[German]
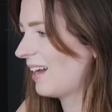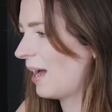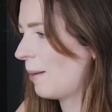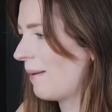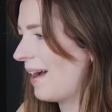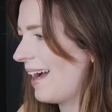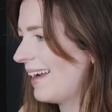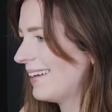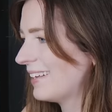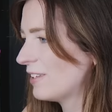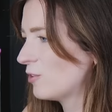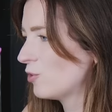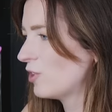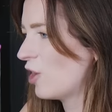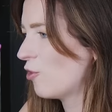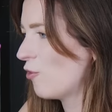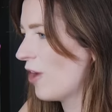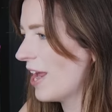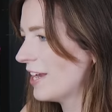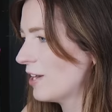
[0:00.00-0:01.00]
aber halt an so
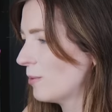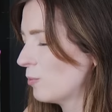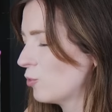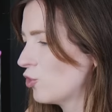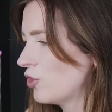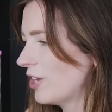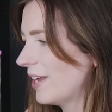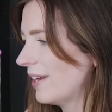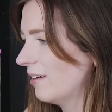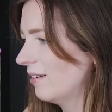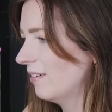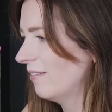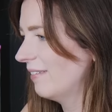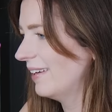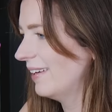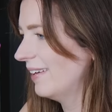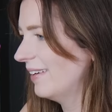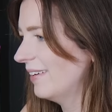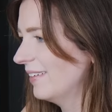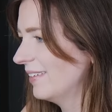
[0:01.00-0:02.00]
einer random Stelle,
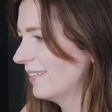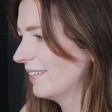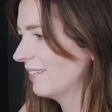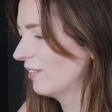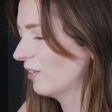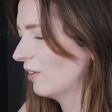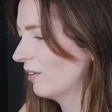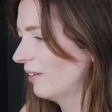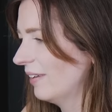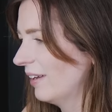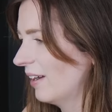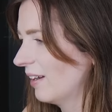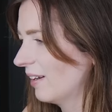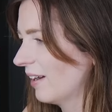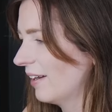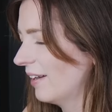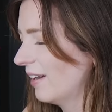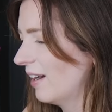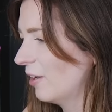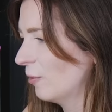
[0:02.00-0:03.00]
weil, ich, ja,
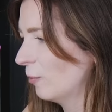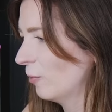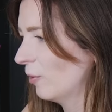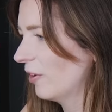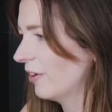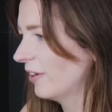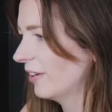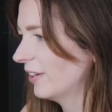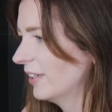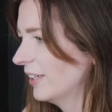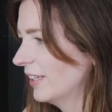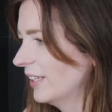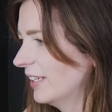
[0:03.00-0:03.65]
keine Ahnung, Leute.